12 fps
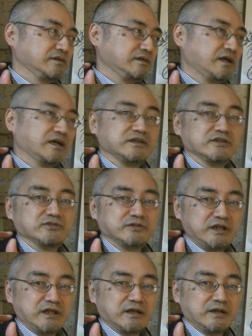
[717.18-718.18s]
何でしょう
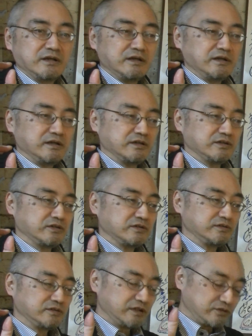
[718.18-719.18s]
ね
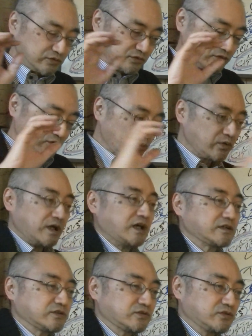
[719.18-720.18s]
でどこ
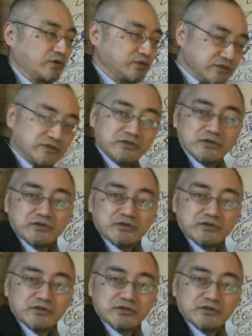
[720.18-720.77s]
がどういう状